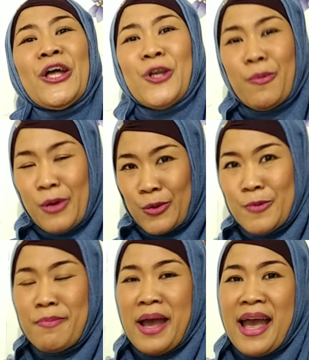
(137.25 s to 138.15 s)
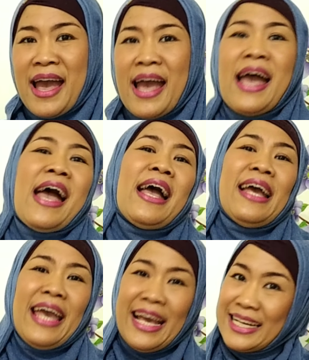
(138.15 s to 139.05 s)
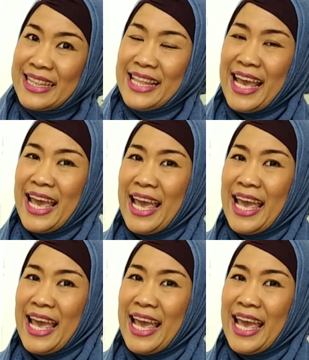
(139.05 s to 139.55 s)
nomor rumah, RT,